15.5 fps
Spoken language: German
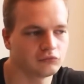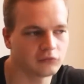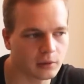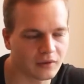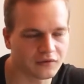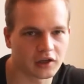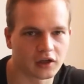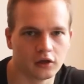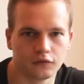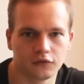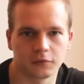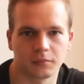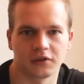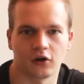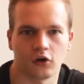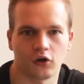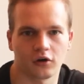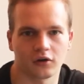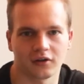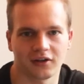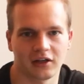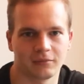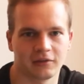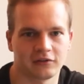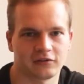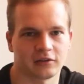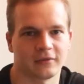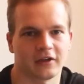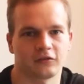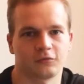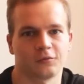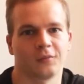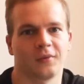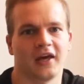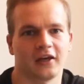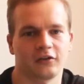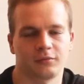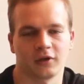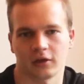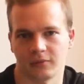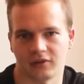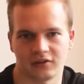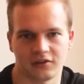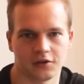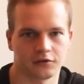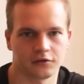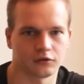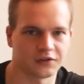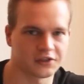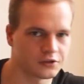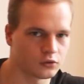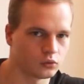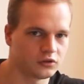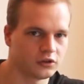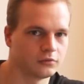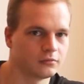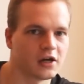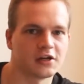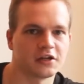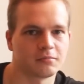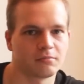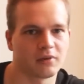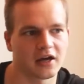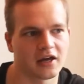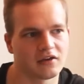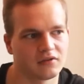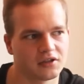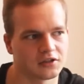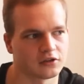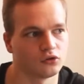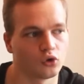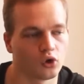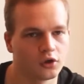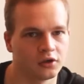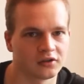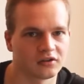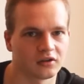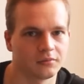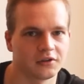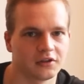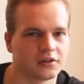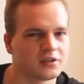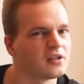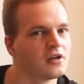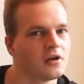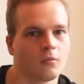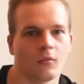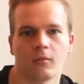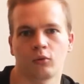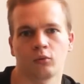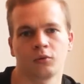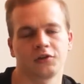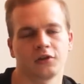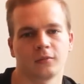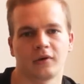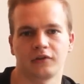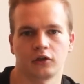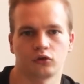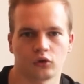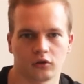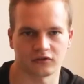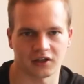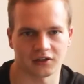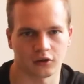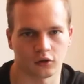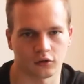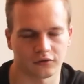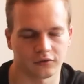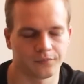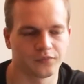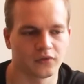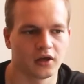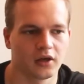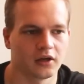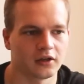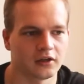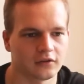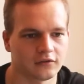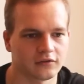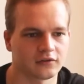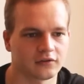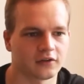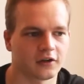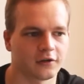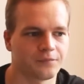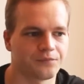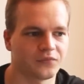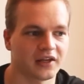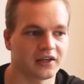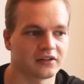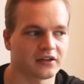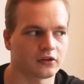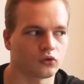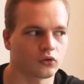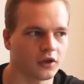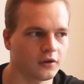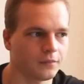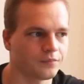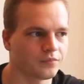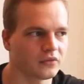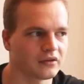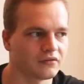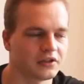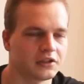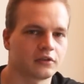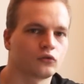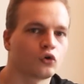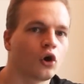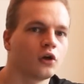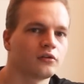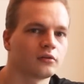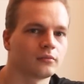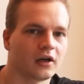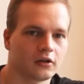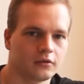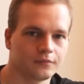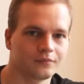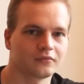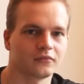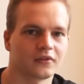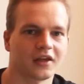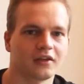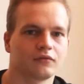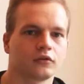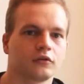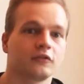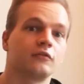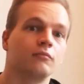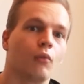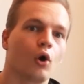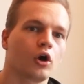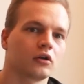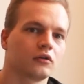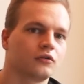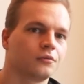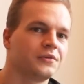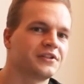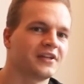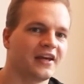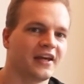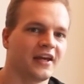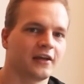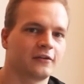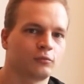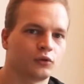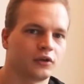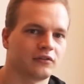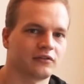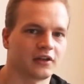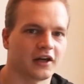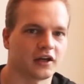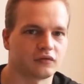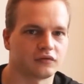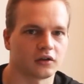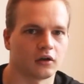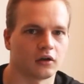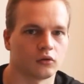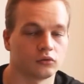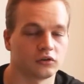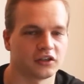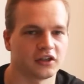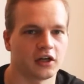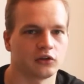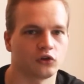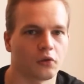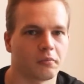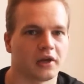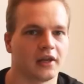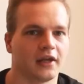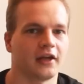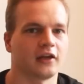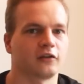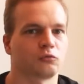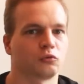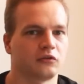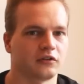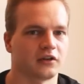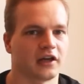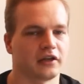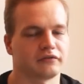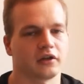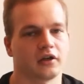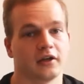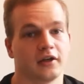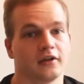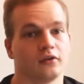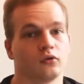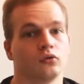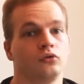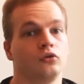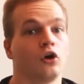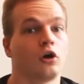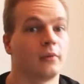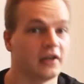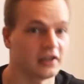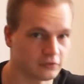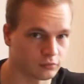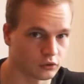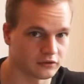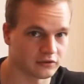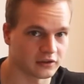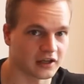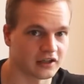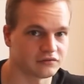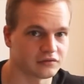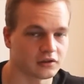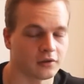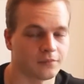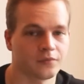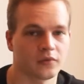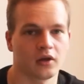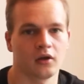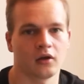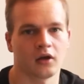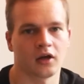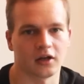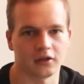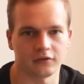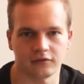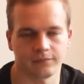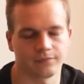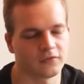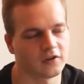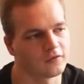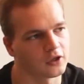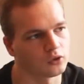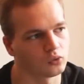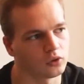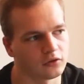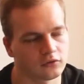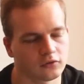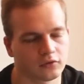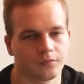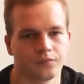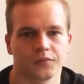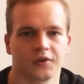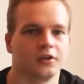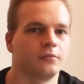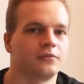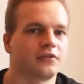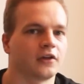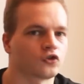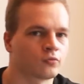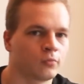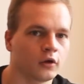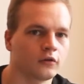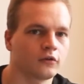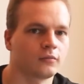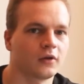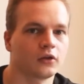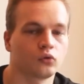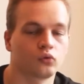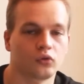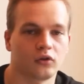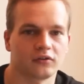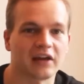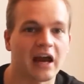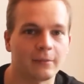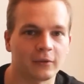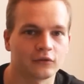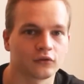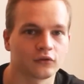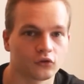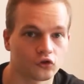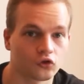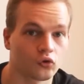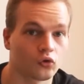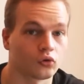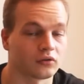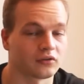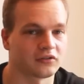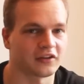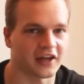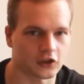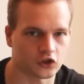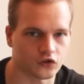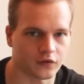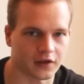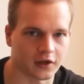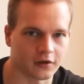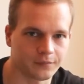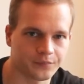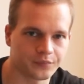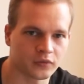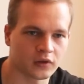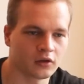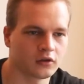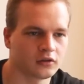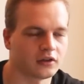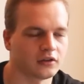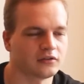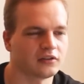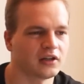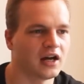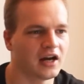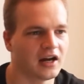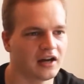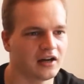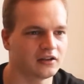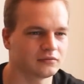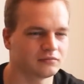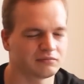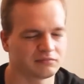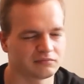immer wieder hilft, ich bin ja auch regelmäßig am Experimentieren, so welche Routinen behalte ich bei, welche neuen etabliere ich, probiert hier immer wieder Sachen aus, ist ähm, der Gedanke, okay, wenn ich es heute mache, dann wird es morgen für mich exponentiell einfacher und danach nochmal exponentiell einfacher und nochmal exponentiell einfacher. Heißt, nehmen wir an, du gehst, nimmst dir an Sport zu machen und du gehst einmal ins Fitnessstudio und das ist echt schwer. Denkst dir, ah,